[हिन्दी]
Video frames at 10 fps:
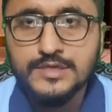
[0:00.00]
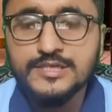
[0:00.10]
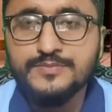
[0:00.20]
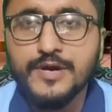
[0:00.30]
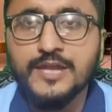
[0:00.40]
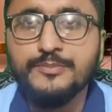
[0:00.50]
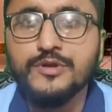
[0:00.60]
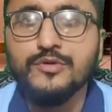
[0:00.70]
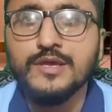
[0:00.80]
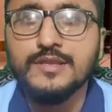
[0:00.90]
किस बात
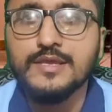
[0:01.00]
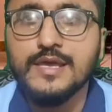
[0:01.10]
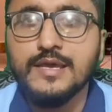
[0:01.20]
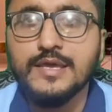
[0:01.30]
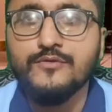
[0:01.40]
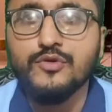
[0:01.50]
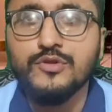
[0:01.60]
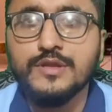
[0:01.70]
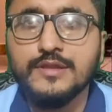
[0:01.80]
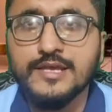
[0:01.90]
पर रूलिंग दी है कि वो
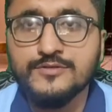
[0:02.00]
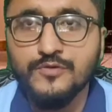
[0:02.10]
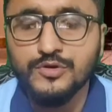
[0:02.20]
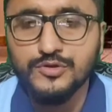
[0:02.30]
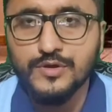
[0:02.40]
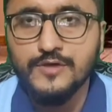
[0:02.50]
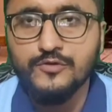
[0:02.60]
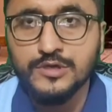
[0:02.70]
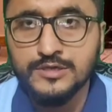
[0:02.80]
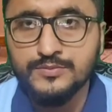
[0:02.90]
उन्होंने दस वोट जो हैं
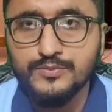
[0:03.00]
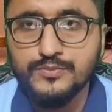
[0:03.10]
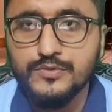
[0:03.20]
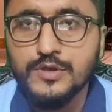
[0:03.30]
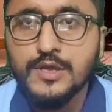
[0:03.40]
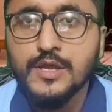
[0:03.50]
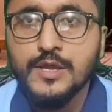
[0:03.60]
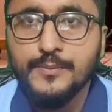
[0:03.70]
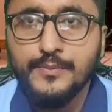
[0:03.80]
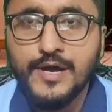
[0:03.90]
वो किस
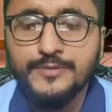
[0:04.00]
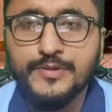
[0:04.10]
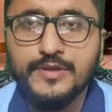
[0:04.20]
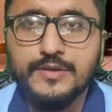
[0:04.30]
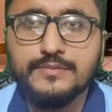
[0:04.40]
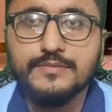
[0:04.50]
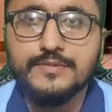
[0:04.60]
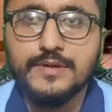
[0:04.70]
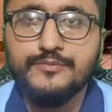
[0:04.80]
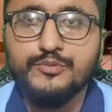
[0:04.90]
बात पे
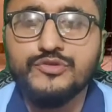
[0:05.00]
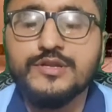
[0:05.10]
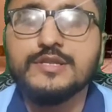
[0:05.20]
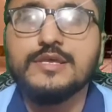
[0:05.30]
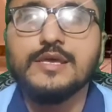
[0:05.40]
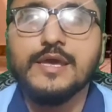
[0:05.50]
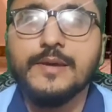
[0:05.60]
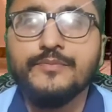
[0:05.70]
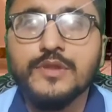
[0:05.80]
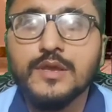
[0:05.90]
मुस्रद किए
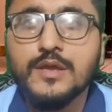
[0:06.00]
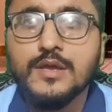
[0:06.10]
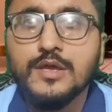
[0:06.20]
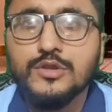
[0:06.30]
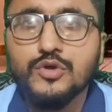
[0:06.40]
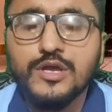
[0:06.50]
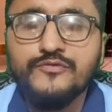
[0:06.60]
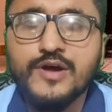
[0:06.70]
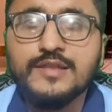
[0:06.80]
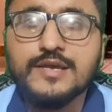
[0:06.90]
हैं तो
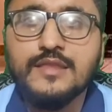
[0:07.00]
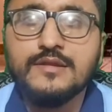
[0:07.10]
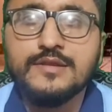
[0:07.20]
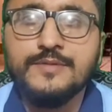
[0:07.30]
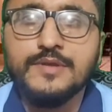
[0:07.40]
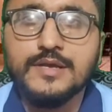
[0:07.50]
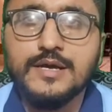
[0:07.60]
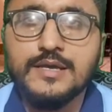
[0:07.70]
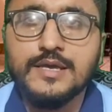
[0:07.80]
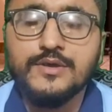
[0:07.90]
इरफान कादर साहब ने
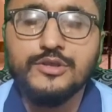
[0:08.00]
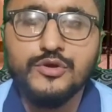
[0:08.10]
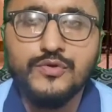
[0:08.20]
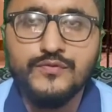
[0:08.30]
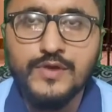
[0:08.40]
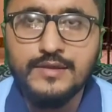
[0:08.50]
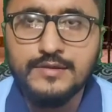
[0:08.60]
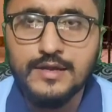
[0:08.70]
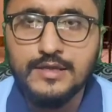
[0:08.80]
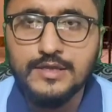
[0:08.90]
कहा कि जो
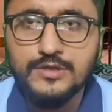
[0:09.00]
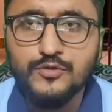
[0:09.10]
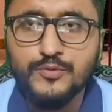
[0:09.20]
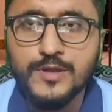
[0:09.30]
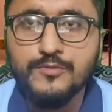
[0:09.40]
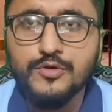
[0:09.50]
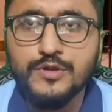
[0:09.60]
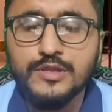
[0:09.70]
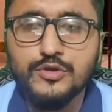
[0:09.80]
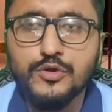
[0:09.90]
फैसला ये सुप्रीम
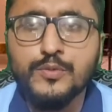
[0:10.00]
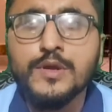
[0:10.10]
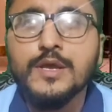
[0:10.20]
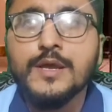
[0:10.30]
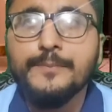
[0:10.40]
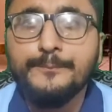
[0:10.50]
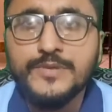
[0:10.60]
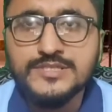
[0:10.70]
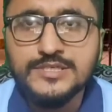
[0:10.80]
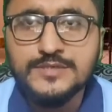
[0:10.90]
कोर्ट ने जो
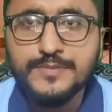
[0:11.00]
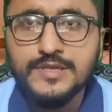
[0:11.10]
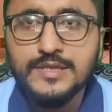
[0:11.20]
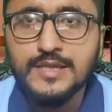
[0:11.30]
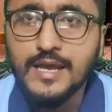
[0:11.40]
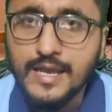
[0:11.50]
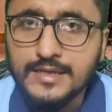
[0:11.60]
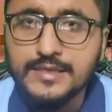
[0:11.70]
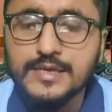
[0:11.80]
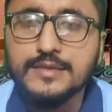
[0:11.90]
25 बंदे
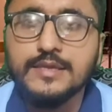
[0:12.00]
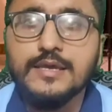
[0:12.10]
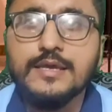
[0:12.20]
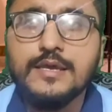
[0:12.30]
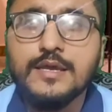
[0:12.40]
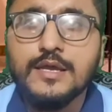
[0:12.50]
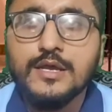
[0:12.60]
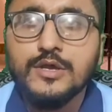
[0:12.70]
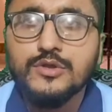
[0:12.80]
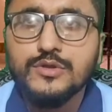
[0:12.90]
नाहल किए थे
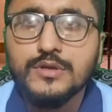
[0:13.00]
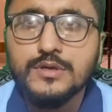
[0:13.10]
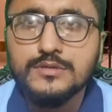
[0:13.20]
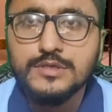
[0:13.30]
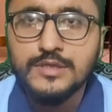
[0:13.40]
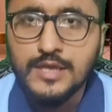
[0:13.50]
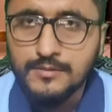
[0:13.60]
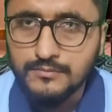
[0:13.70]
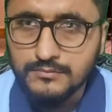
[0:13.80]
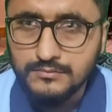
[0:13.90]
जिन्हें
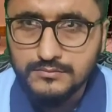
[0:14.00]
हम